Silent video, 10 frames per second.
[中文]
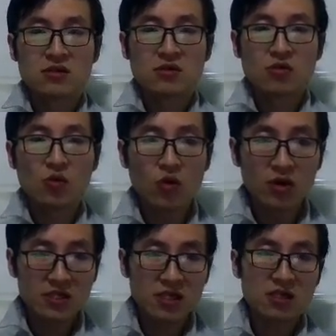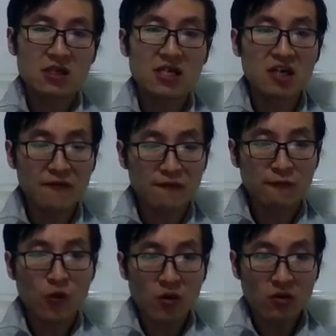获得克服
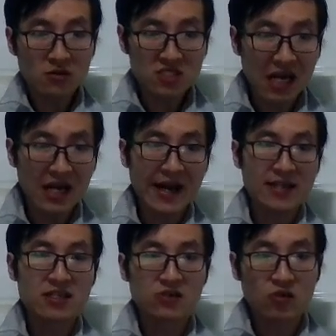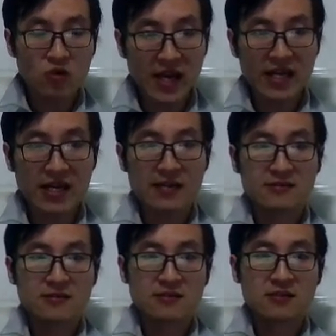障碍的那种快感。
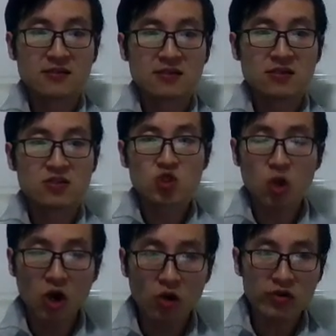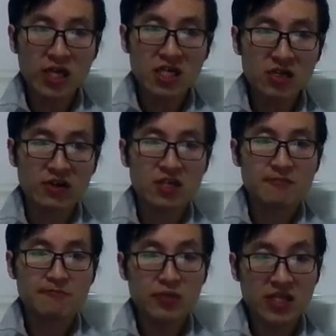错误的以为
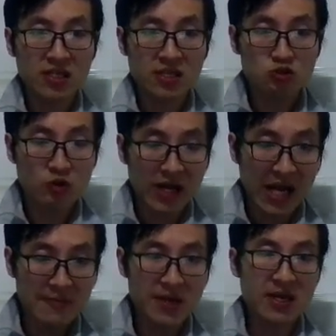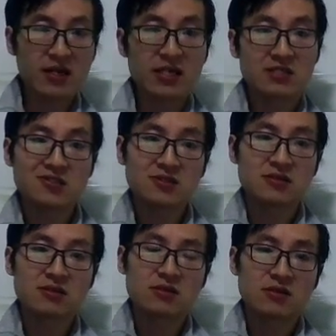不停的损害别人，
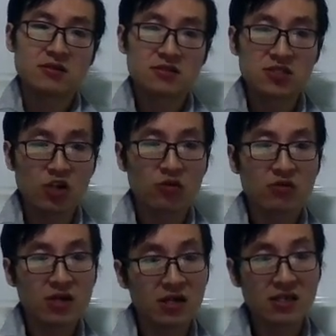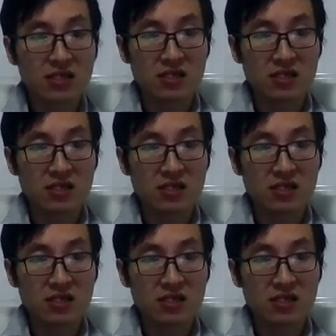就可以